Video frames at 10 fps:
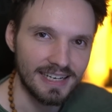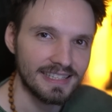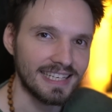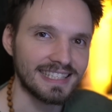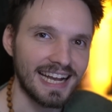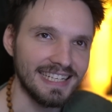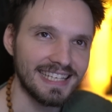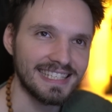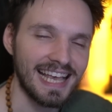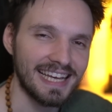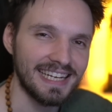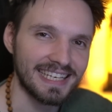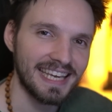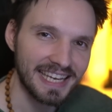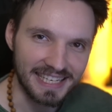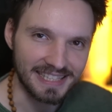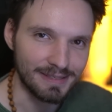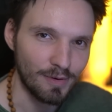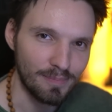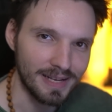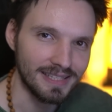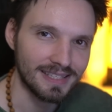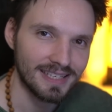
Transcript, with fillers: Das Geilste ist eher der Kick in dem Moment.